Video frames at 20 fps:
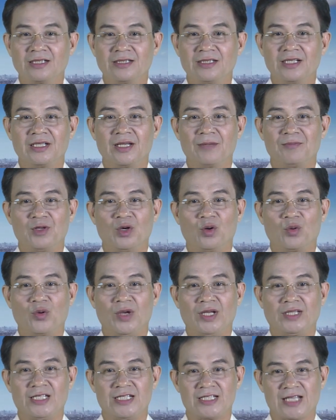đơn vị nghiệp vụ
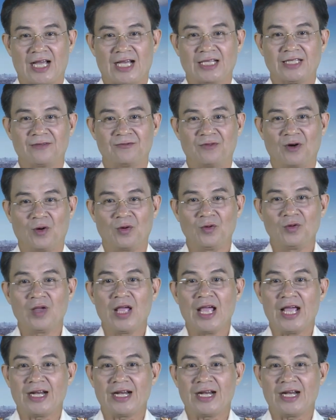huyện, thị xã, thành phố